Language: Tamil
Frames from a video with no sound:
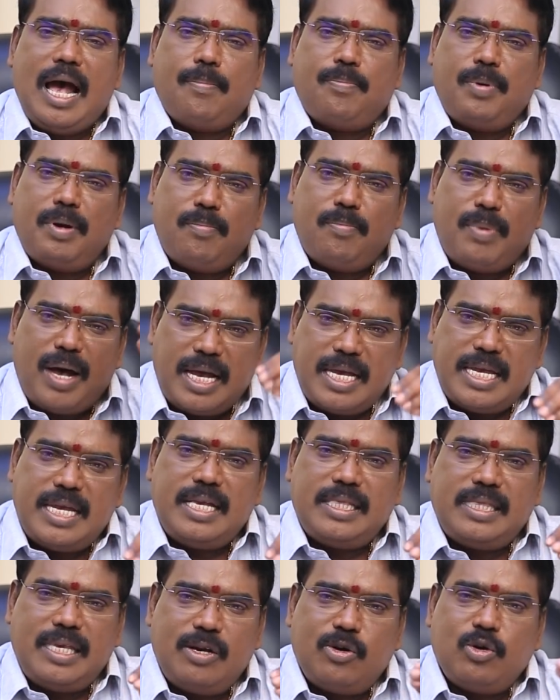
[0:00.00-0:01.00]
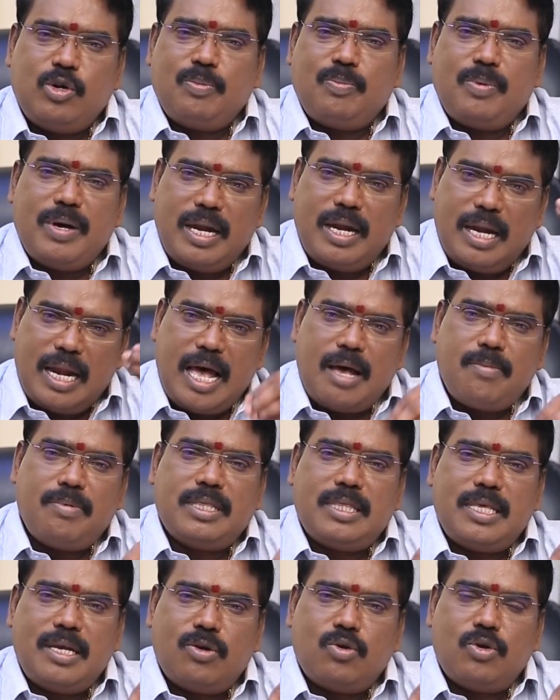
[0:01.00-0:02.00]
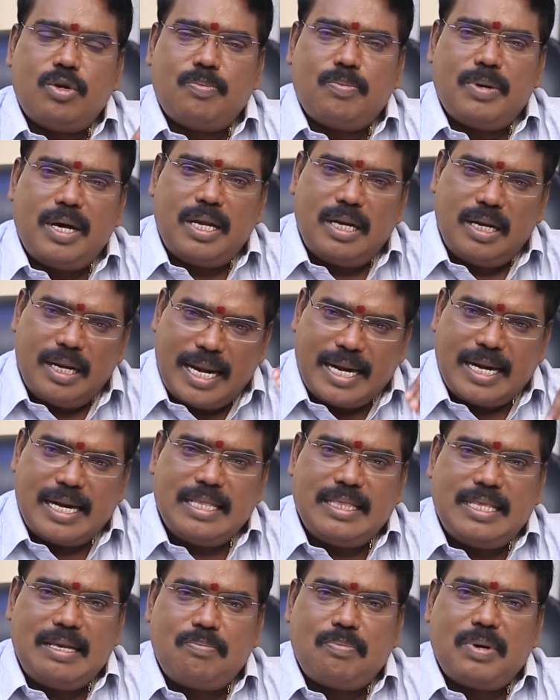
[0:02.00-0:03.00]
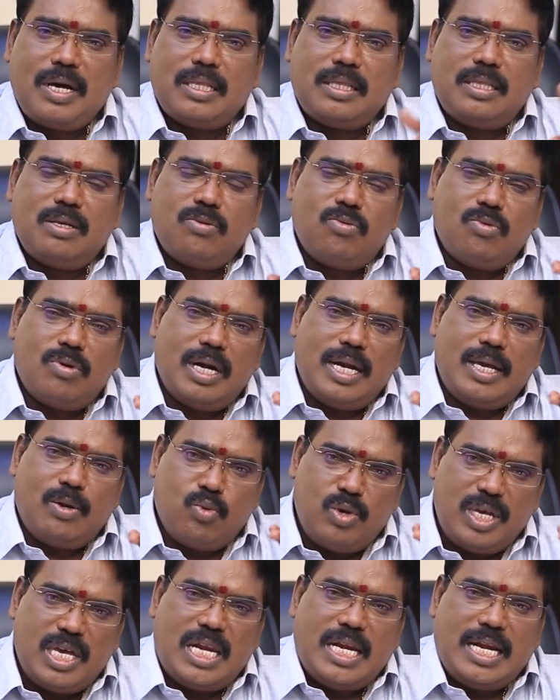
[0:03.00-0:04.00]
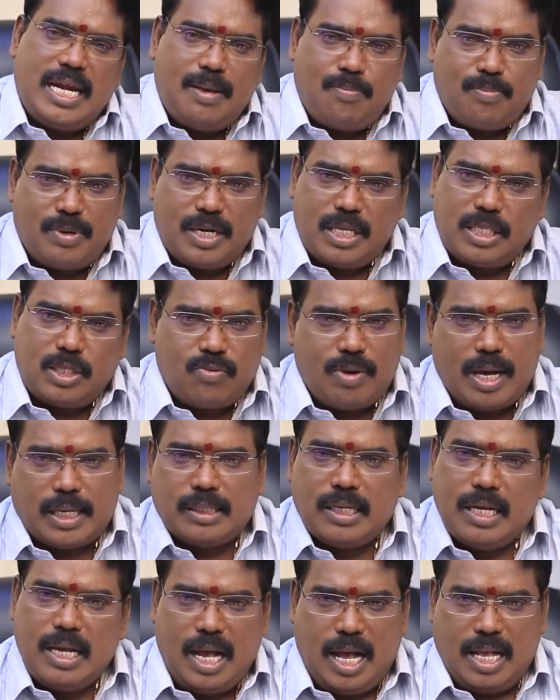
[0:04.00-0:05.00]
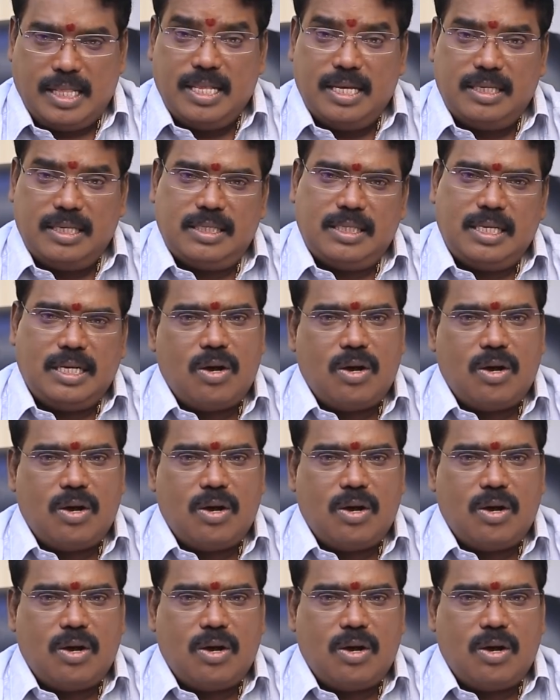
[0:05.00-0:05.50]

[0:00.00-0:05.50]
அப்போ பாக்கியத்தை கொடுப்பார் லாபத்தை கொடுப்பார் லக்னத்தை பார்த்து உங்களை உயர்நிலைப்படுத்துவார் அந்தஸ்து